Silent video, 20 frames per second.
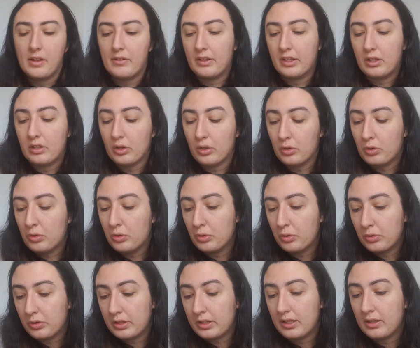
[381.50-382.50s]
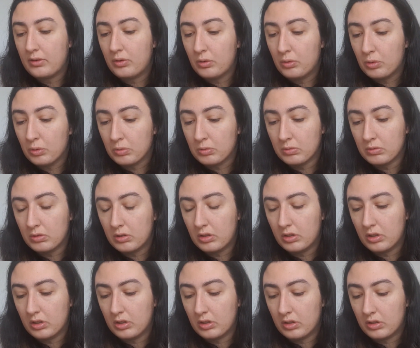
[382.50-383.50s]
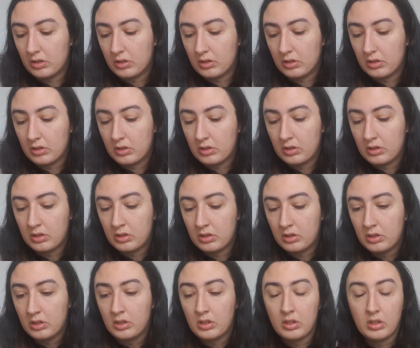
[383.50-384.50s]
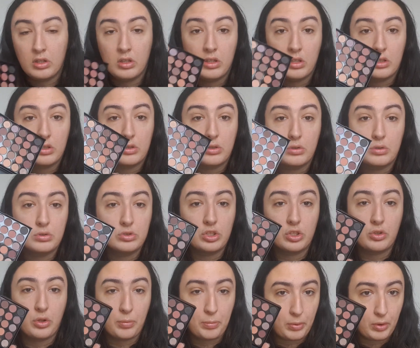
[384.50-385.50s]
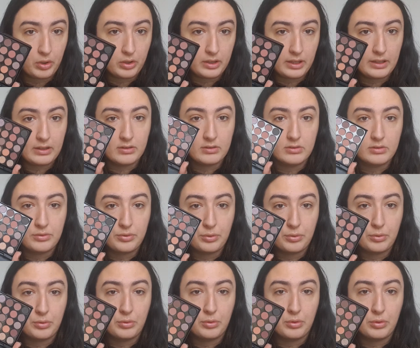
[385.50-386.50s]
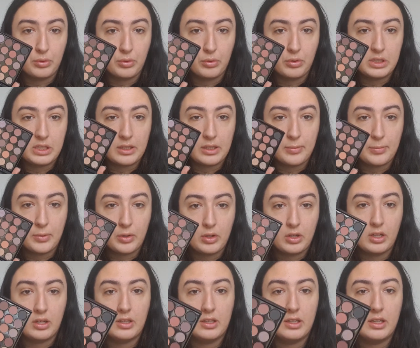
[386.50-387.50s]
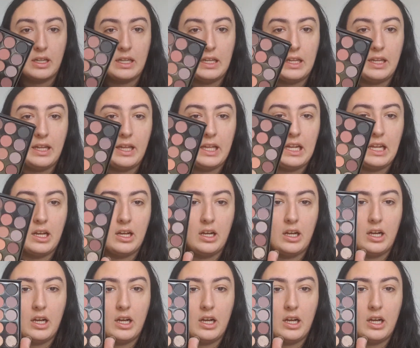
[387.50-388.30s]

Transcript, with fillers: avec que des tons euh, que j'adore porter. Donc euh, honnêtement là, elle a